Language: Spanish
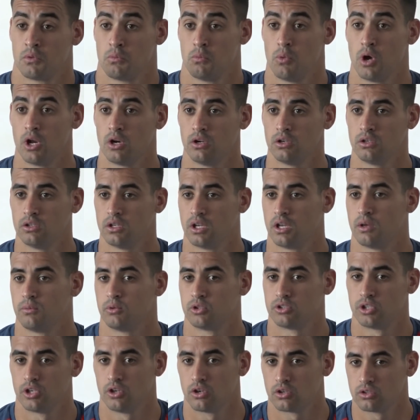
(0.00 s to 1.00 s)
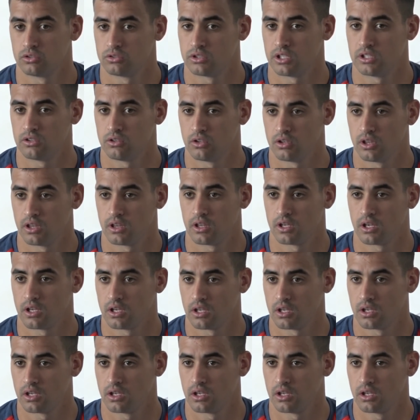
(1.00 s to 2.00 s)
Bueno, hemos tenido contactos desde
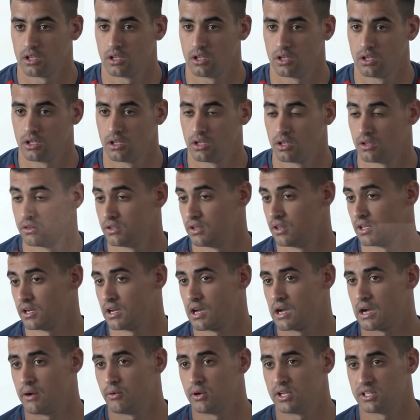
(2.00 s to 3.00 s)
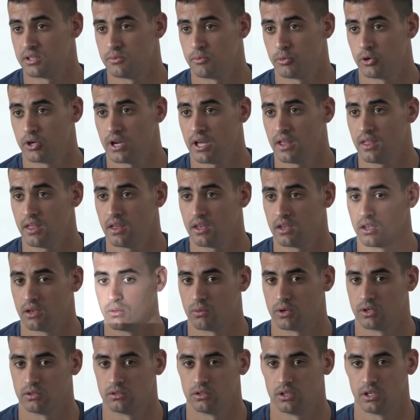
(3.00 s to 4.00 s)
que, desde que acabó la temporada y
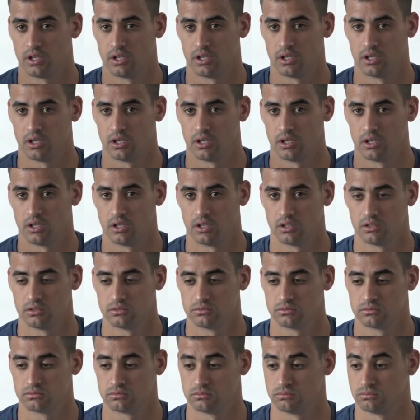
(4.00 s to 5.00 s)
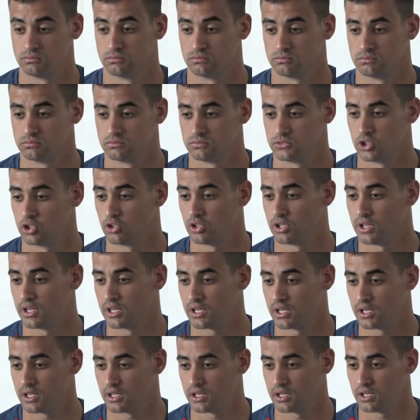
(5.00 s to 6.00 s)
bueno, eh, mm, yo
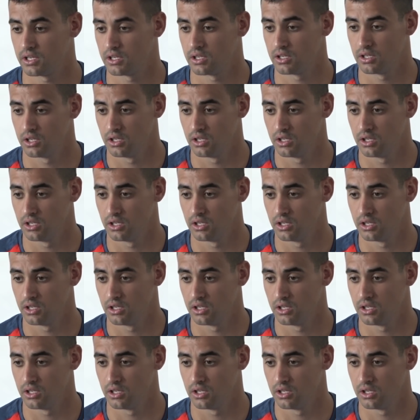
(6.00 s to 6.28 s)
desde que,